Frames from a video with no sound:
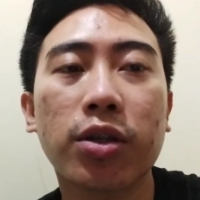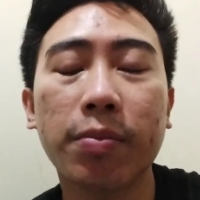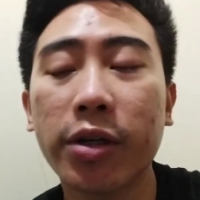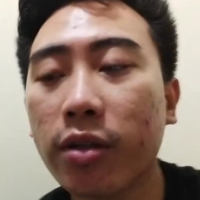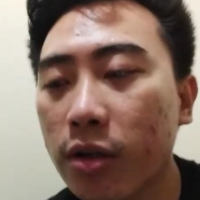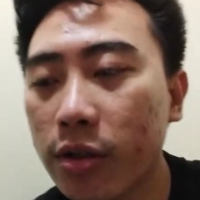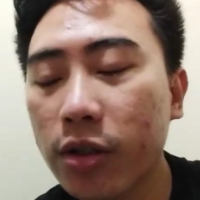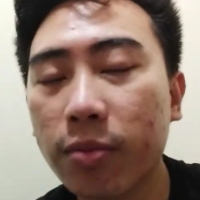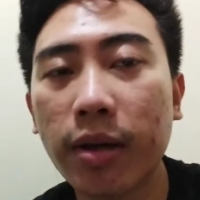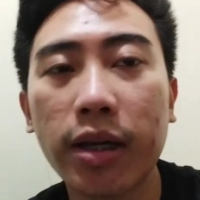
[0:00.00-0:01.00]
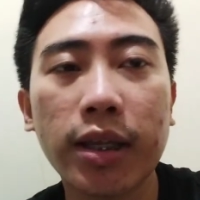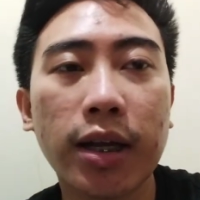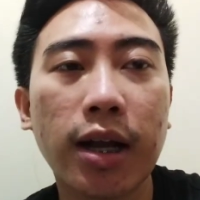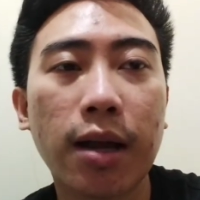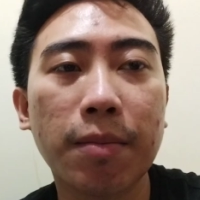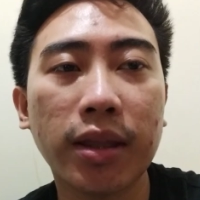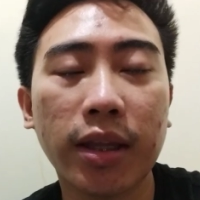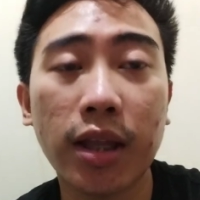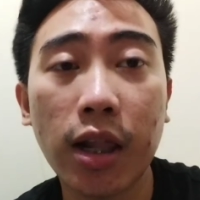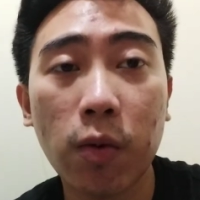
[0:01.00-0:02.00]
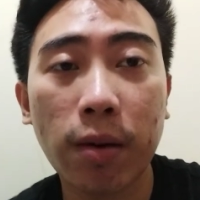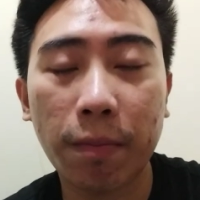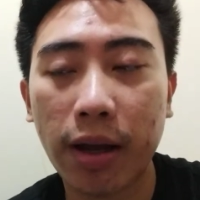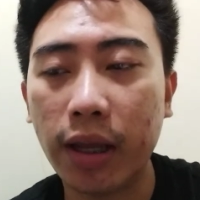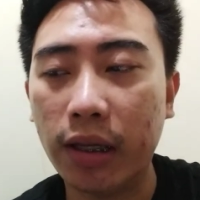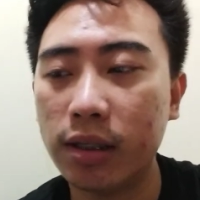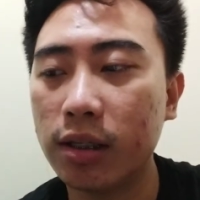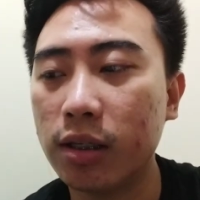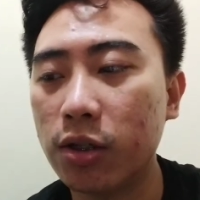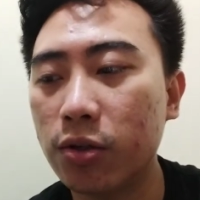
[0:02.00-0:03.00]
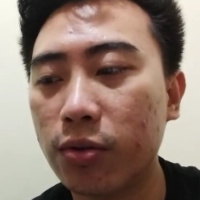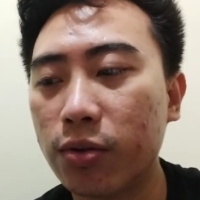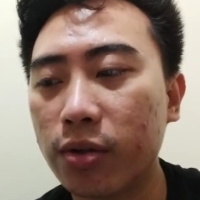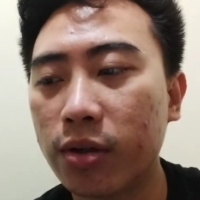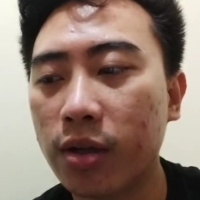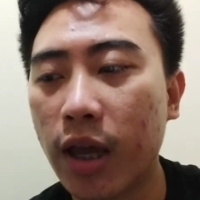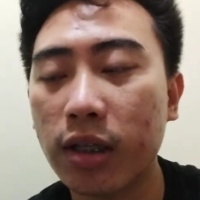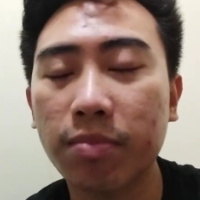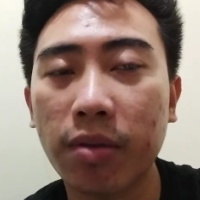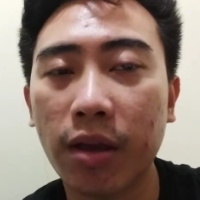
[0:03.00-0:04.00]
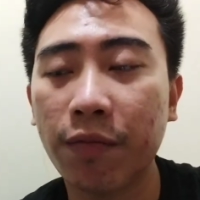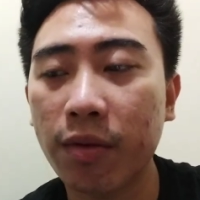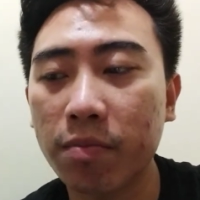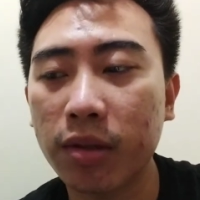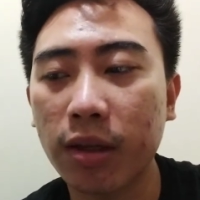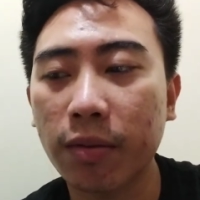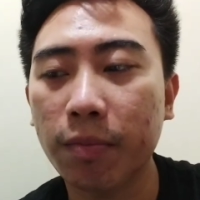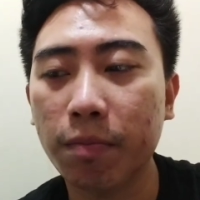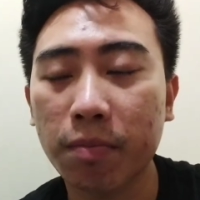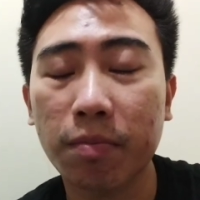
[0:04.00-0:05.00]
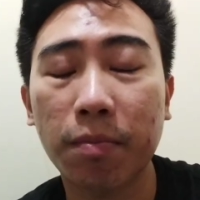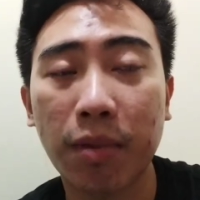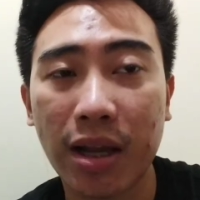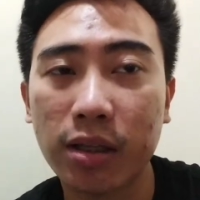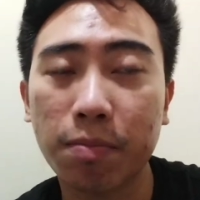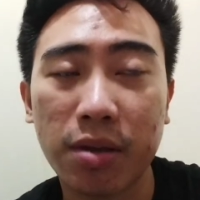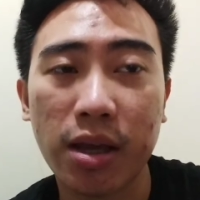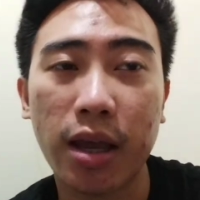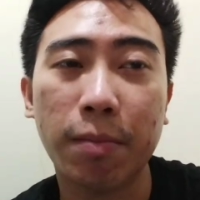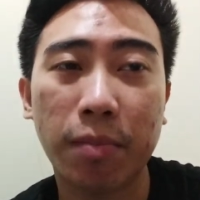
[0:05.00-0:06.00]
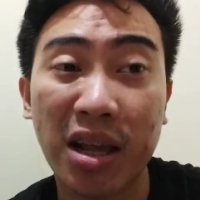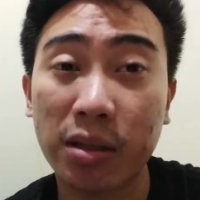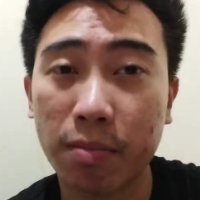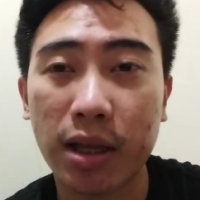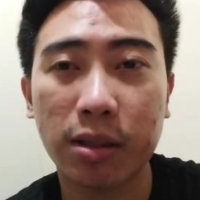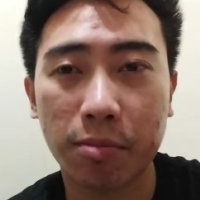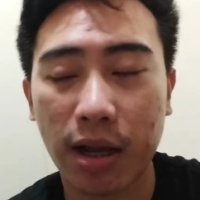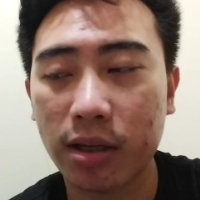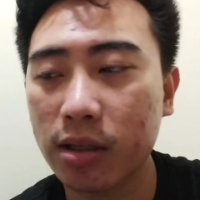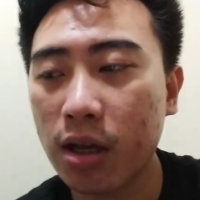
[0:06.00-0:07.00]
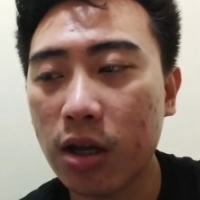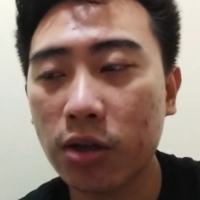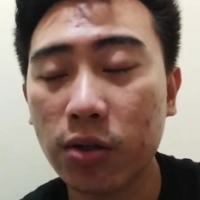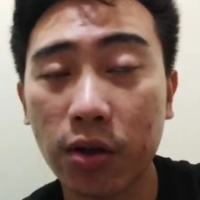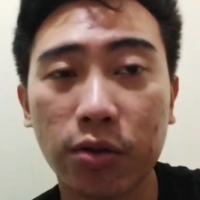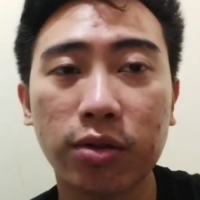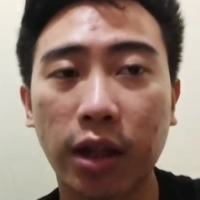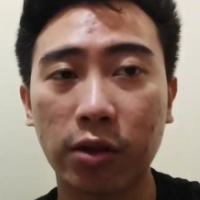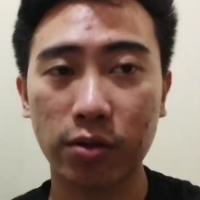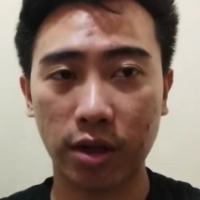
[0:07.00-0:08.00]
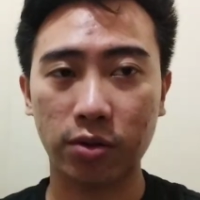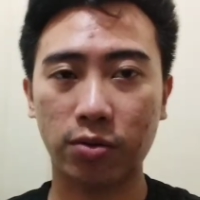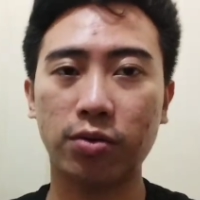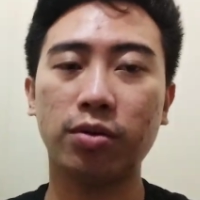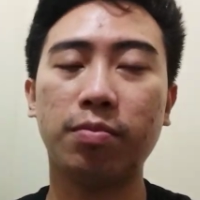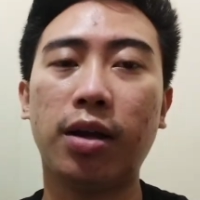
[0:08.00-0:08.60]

So meron ako dito mga ginagamit na dalawa pa is yung SPF 50 plus PA plus plus plus So, itong tatlo na to,